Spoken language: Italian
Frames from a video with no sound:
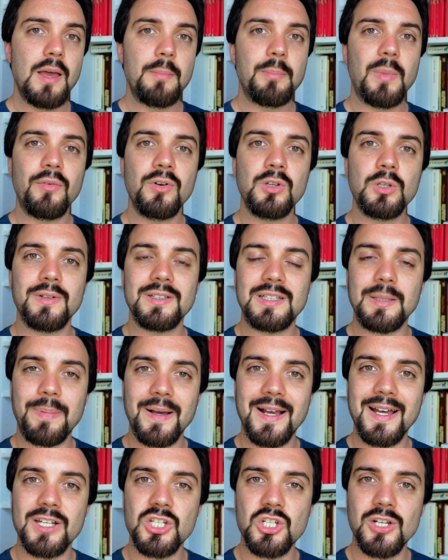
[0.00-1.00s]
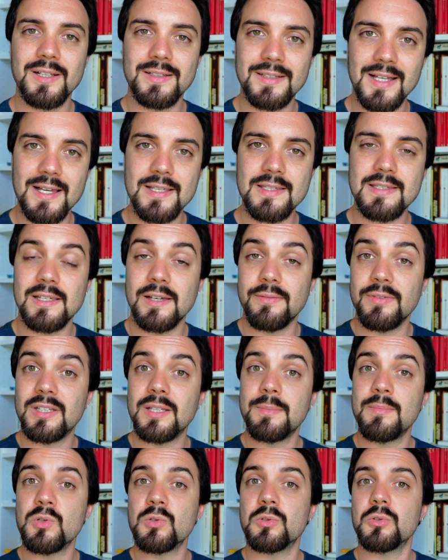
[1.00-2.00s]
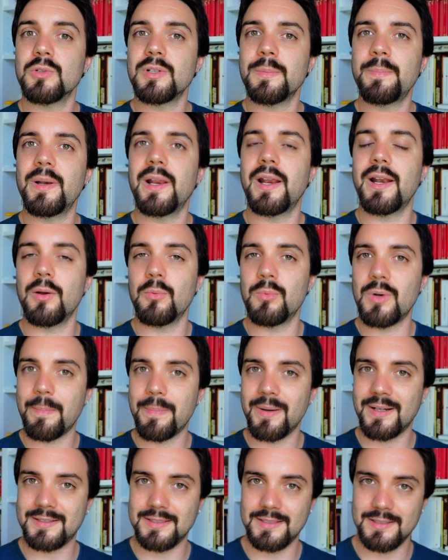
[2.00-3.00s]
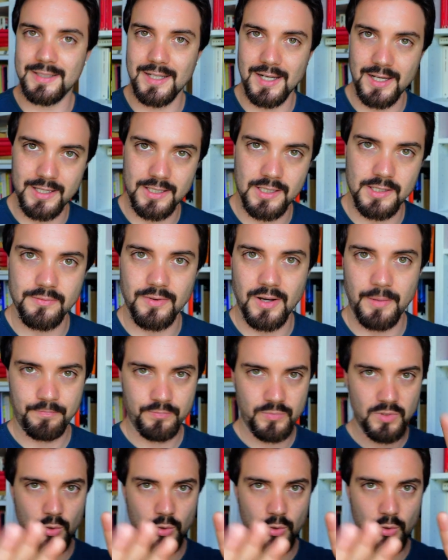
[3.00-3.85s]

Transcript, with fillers: ma voi dovete pagarci le tasse, avete bisogno di aprire una partita IVA.